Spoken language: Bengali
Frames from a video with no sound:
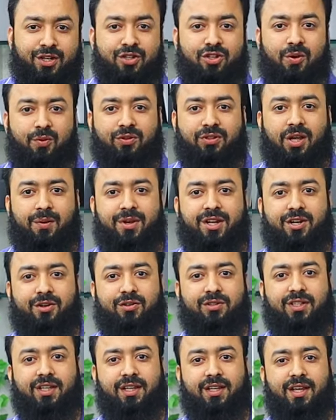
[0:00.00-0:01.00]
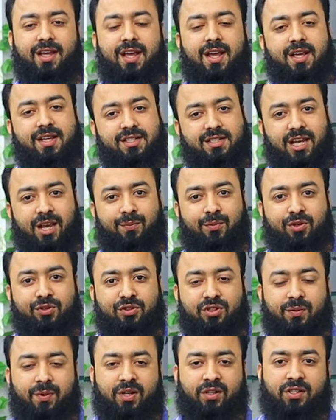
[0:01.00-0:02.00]
একটি চমৎকার ভিডিওতে সেই
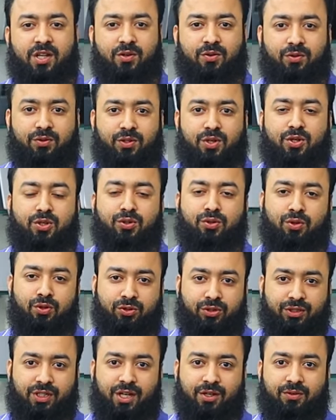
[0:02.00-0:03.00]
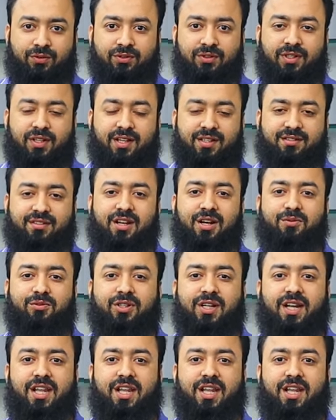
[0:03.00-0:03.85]
পর্যন্ত ভালো থাকুন সুস্থ থাকুন আসসালামু